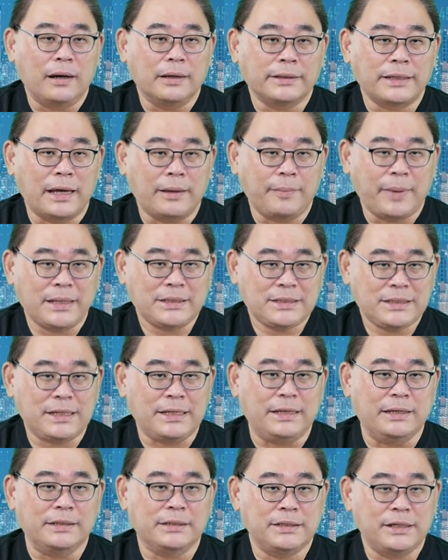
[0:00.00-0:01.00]
ไตรมาส
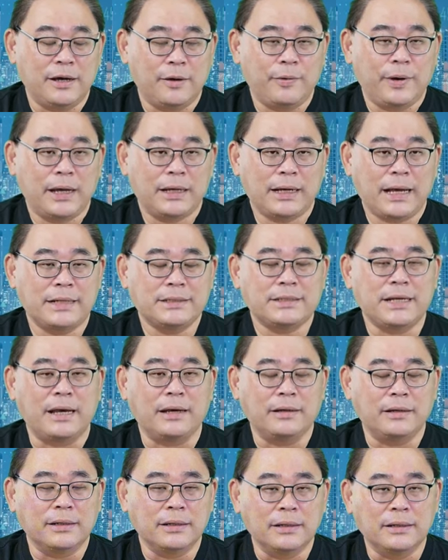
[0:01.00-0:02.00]
สี่เชื่อว่าการแจก
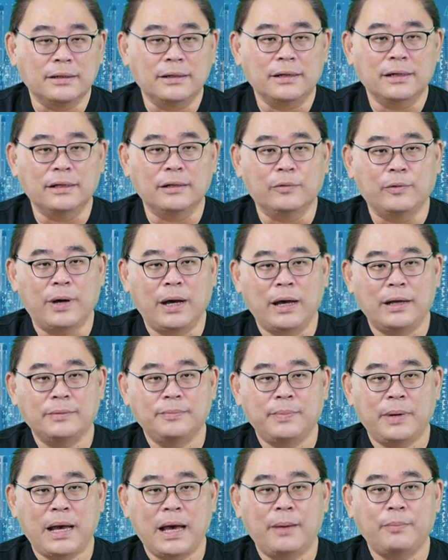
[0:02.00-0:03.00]
เงินเอ่ยหรือว่า
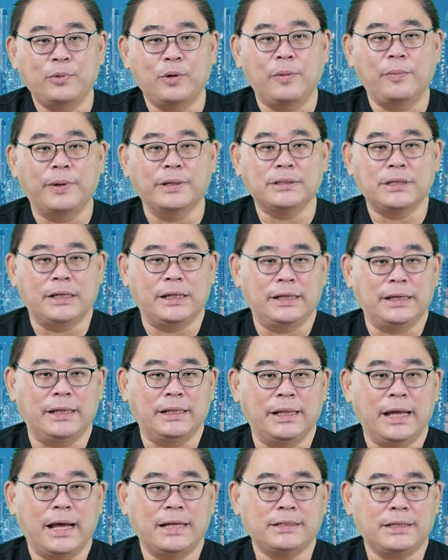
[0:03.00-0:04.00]
ภาพรวมของเศรษฐกิจ
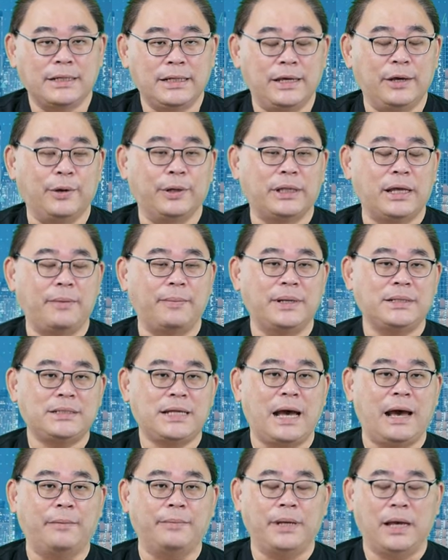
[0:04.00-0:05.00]
น่าจะดีกว่าไตรมาส
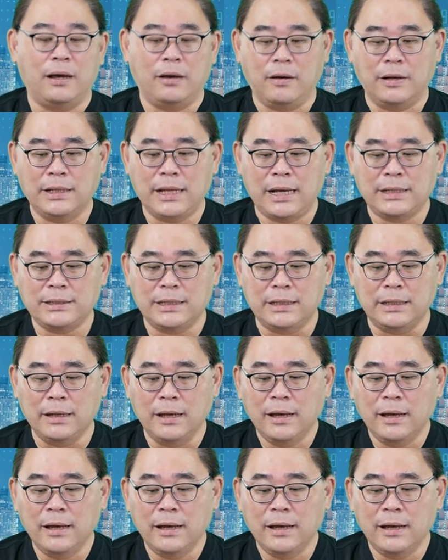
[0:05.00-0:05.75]
สามเนี่ยก็น่าจะ